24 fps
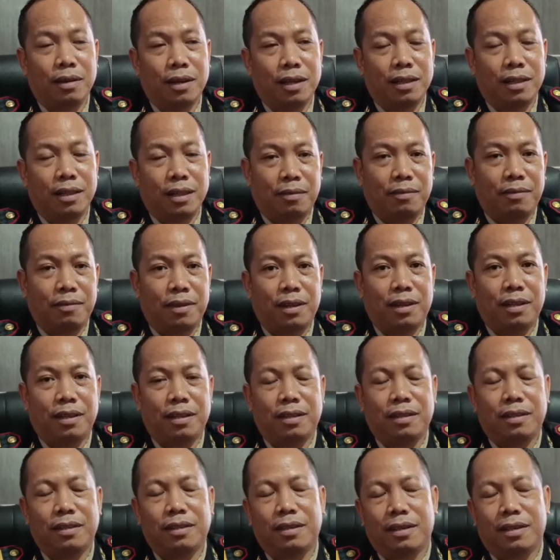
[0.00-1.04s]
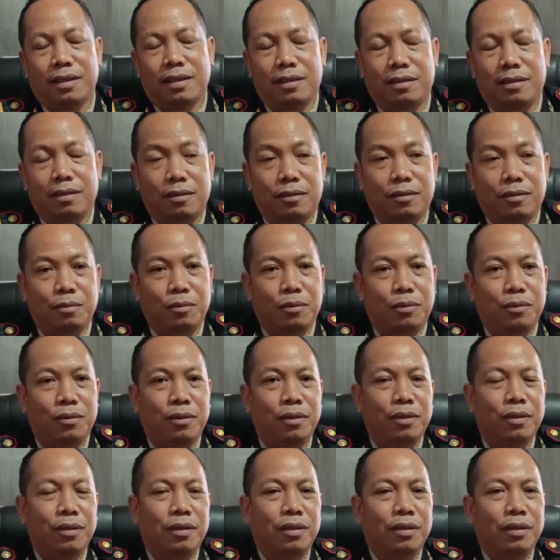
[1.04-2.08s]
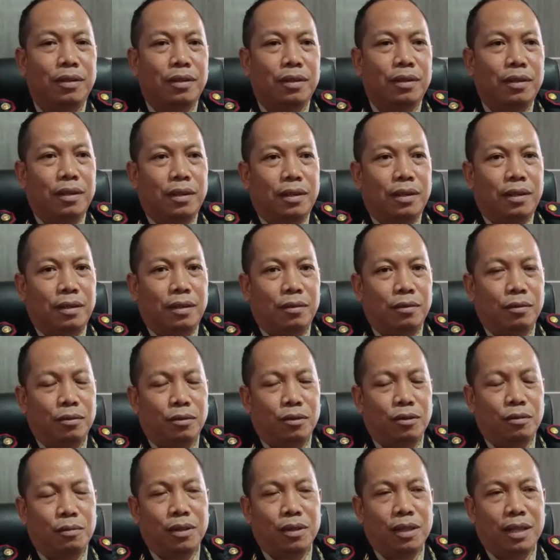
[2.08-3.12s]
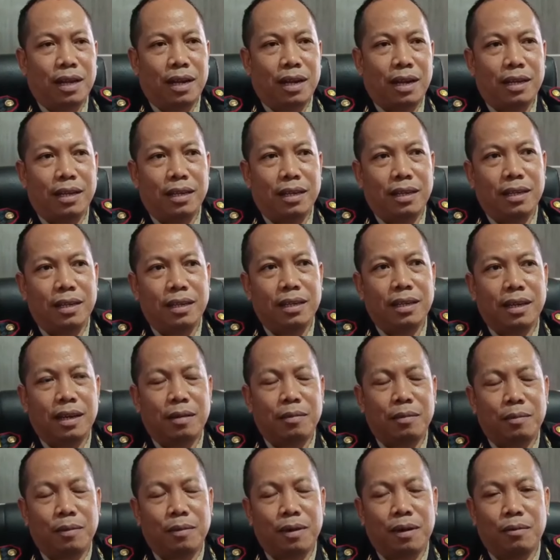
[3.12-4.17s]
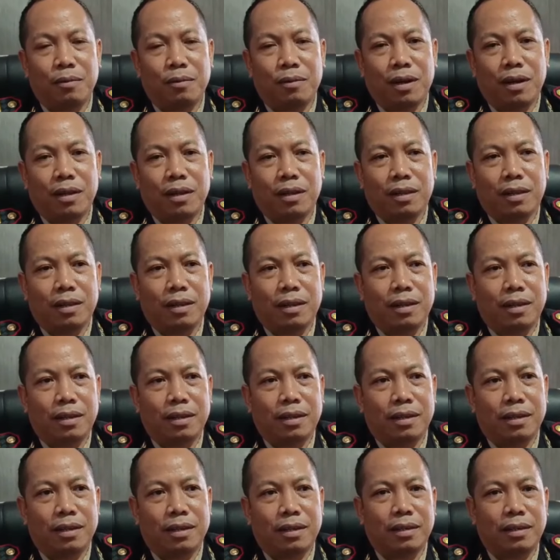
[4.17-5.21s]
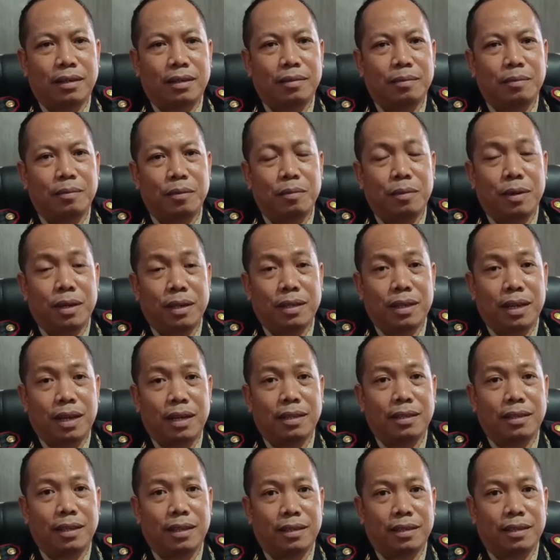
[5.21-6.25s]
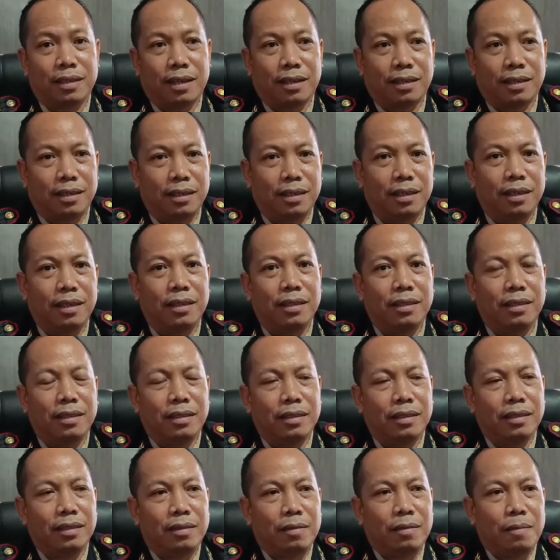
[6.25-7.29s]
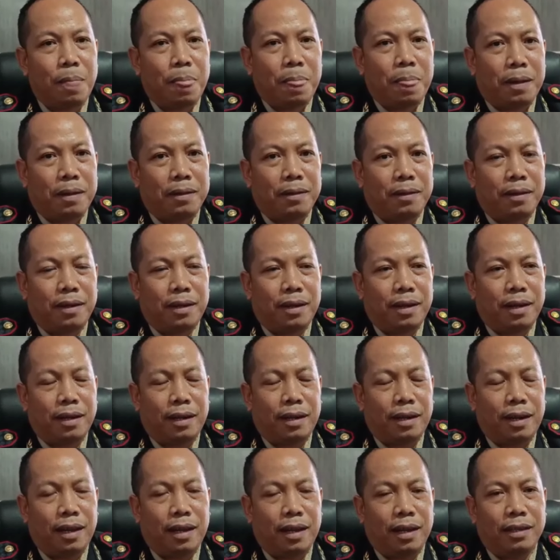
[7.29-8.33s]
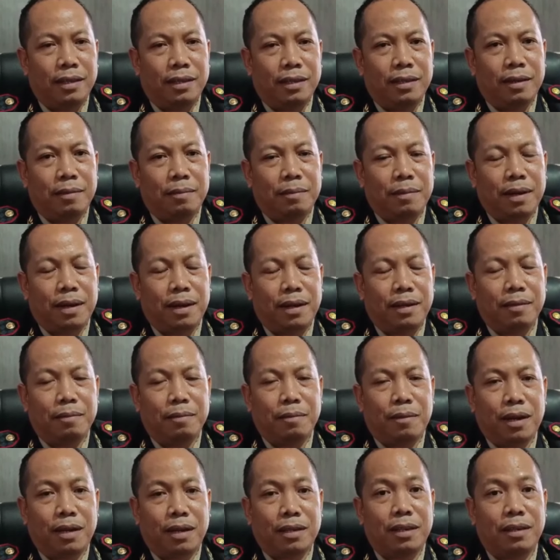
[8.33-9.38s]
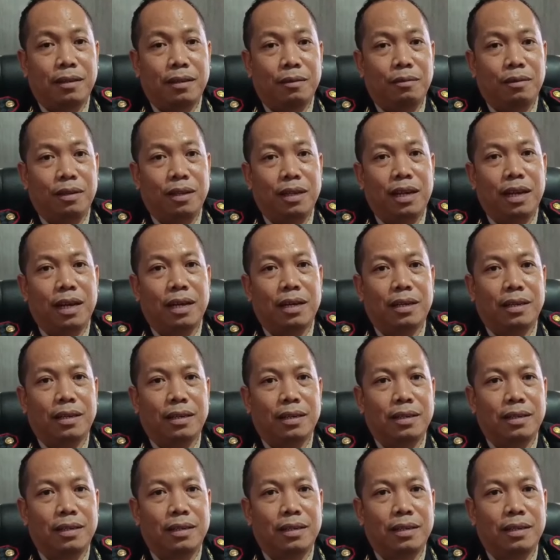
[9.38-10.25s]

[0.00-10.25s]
oleh travel yeah. tersebut ya, untuk sementara ini kami melakukan uh, pemeriksaan saksi-saksi iya. terkait dengan jamaah yang merasa dirugikan